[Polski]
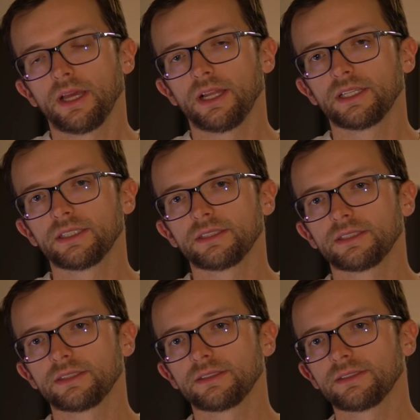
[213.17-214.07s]
ale...
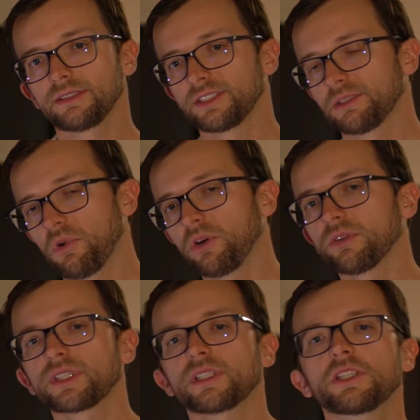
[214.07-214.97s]
Yy, że
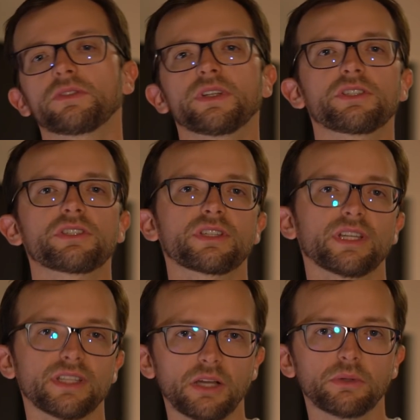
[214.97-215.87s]
mogą skasować
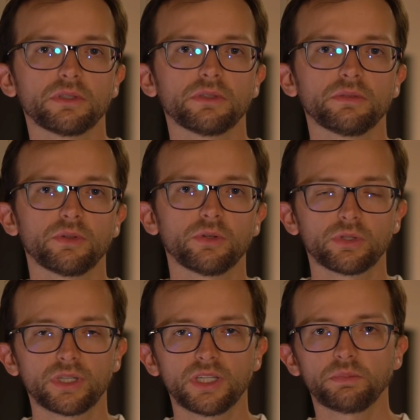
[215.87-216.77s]
kanały o
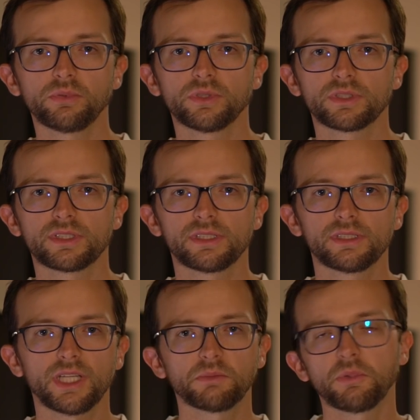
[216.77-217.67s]
Korei
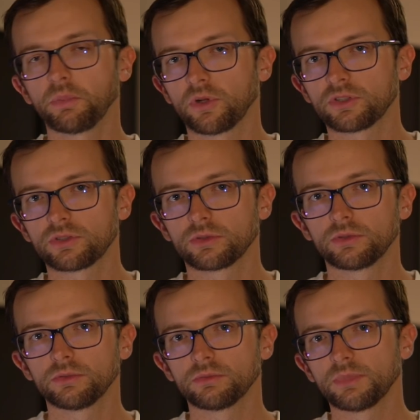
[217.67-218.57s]
Północnej tak po
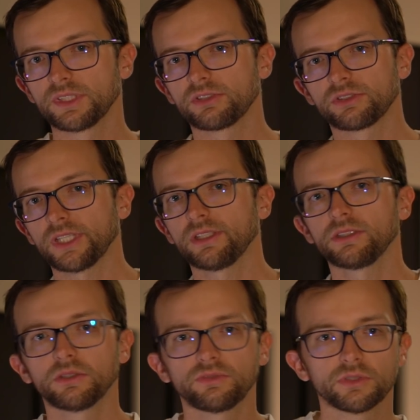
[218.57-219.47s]
prostu, bez
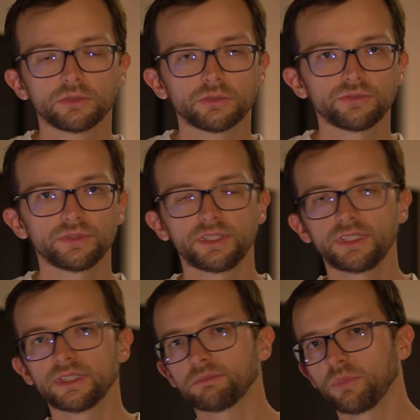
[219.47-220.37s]
żadnych dowodów i
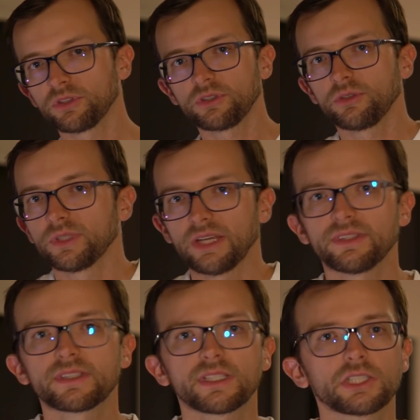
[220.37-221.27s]
mogą
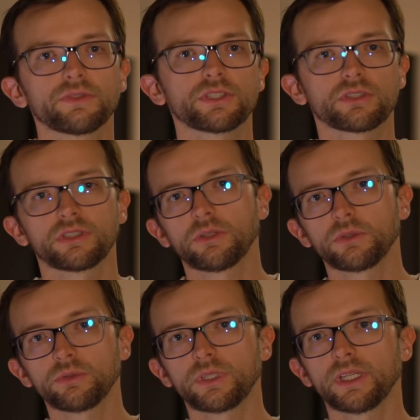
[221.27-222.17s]
nawet skasować
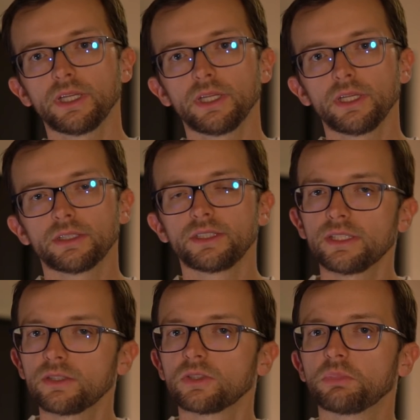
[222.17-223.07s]
kanały, które
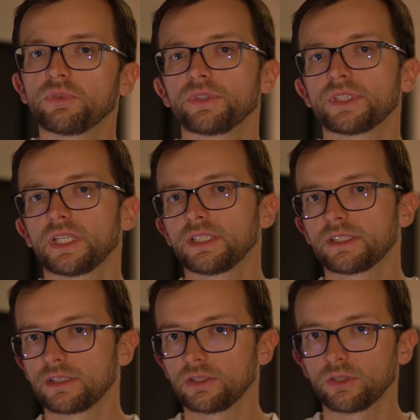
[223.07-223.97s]
nie są powiązane
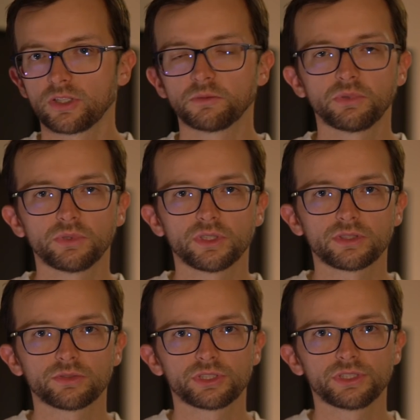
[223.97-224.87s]
z Koreą
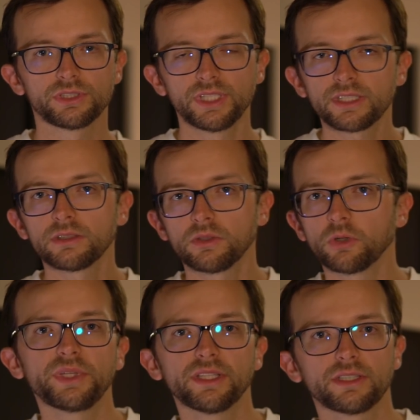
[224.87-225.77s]
Północną, czyli nie są
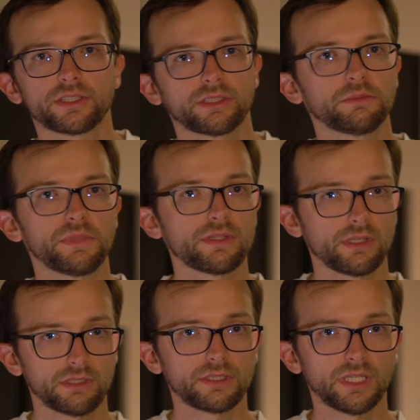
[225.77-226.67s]
objęte żadnymi
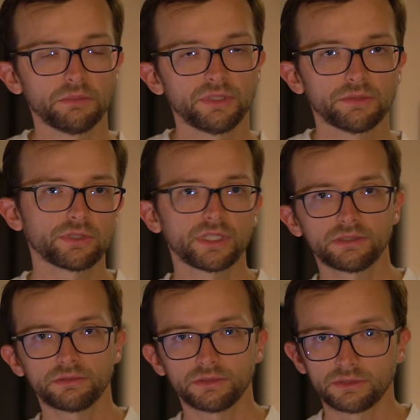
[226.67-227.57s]
sankcjami, na
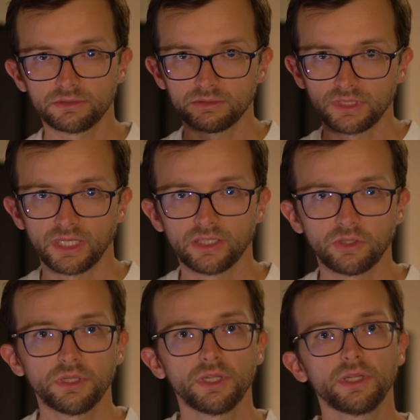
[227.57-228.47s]
przykład y, kanał